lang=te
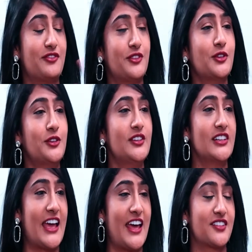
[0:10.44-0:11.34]
ఎఫ్ టూలో
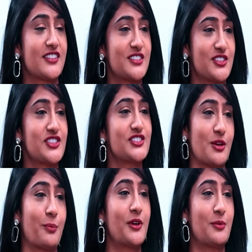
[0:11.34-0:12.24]
ఆ క్యారెక్టరైజేషన్
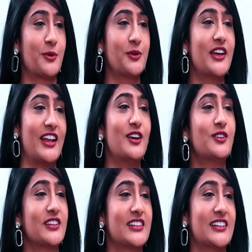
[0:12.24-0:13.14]
చెప్పినప్పుడు ఎలా
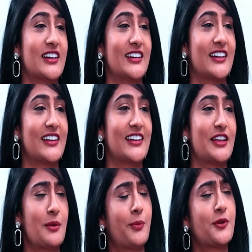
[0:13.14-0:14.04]
ఉన్నింది అంటే
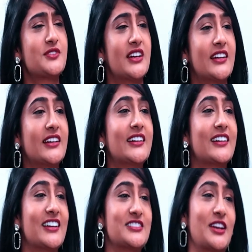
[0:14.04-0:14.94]
ఎప్పుడు
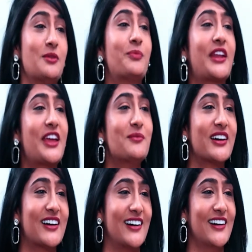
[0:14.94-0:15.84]
సెటిల్డ్గా చాలా
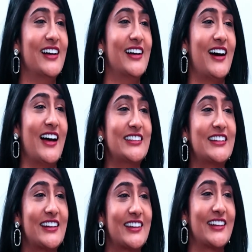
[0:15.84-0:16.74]
ప్రేమగా
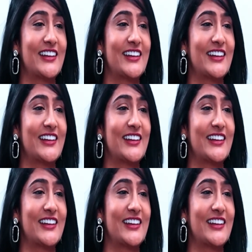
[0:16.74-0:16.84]
అందరికీ